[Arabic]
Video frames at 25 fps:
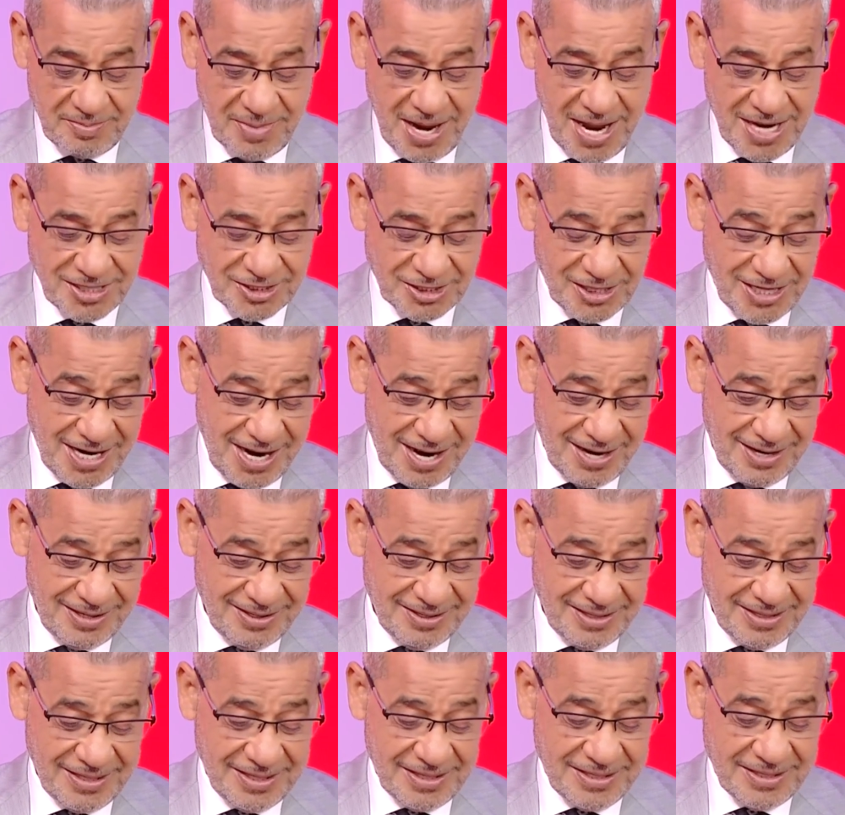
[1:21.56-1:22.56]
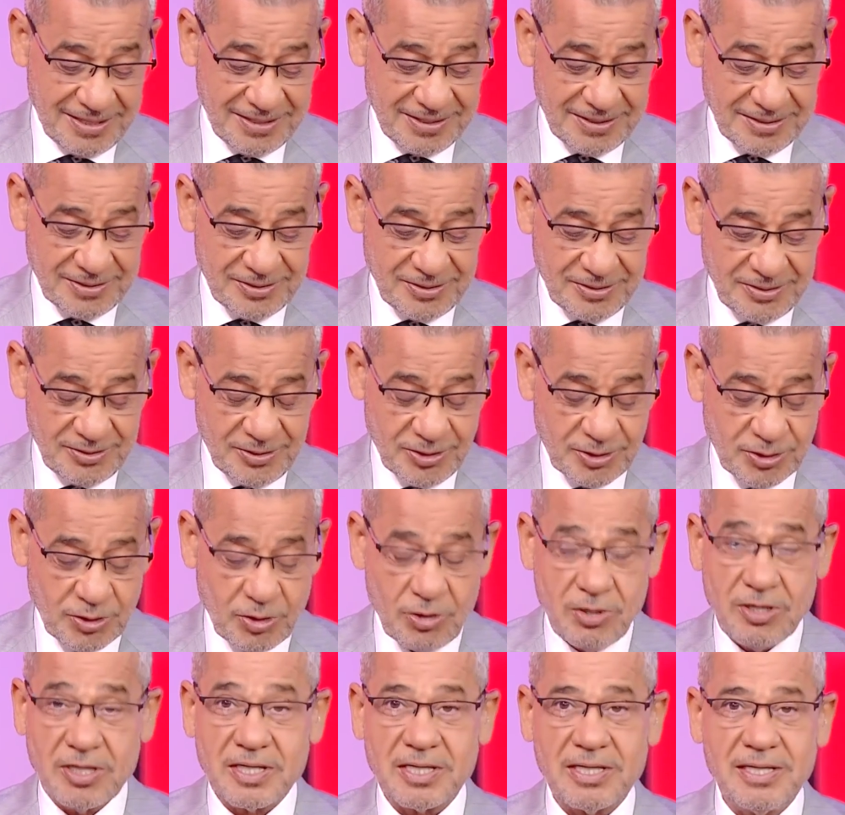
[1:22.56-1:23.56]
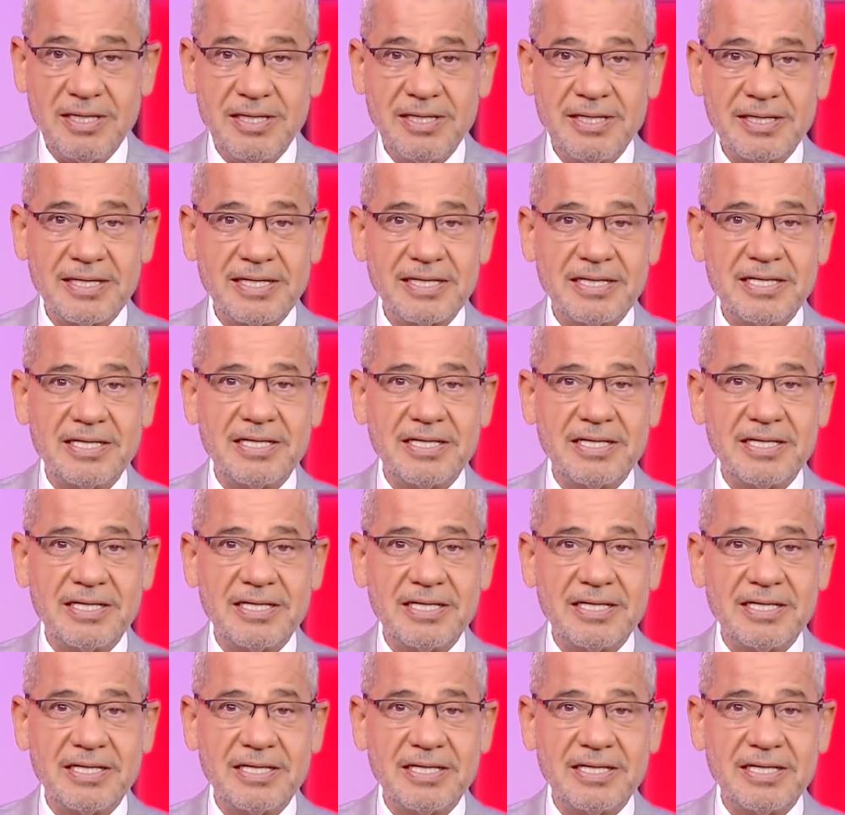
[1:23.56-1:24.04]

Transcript: ماشي الحال وسهلا دكتور آه،